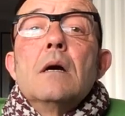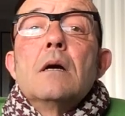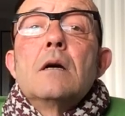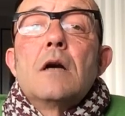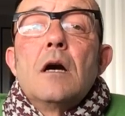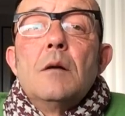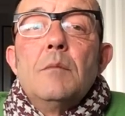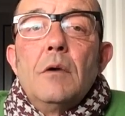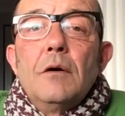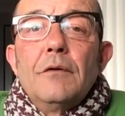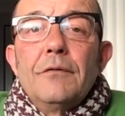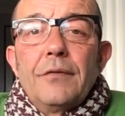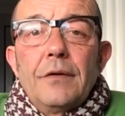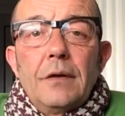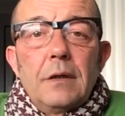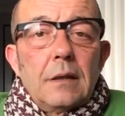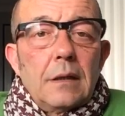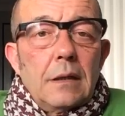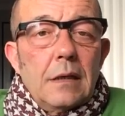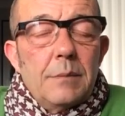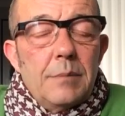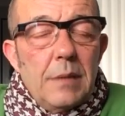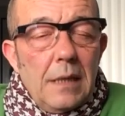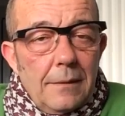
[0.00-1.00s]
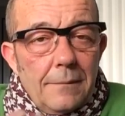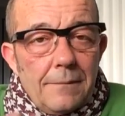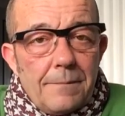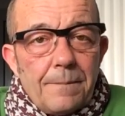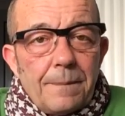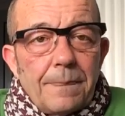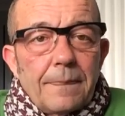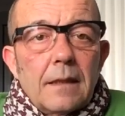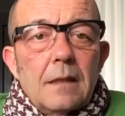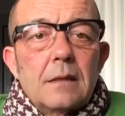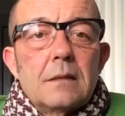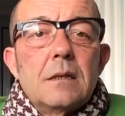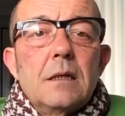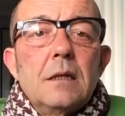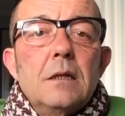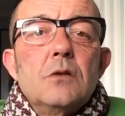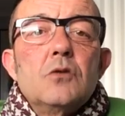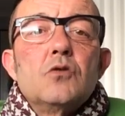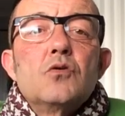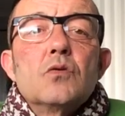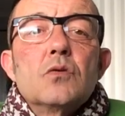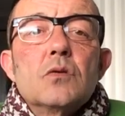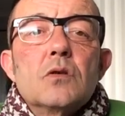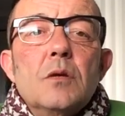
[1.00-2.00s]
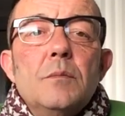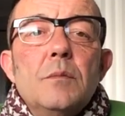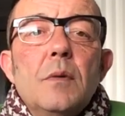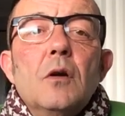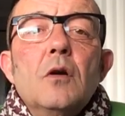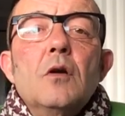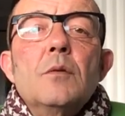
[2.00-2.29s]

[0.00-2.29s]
comment faire Eh bien, c'est justement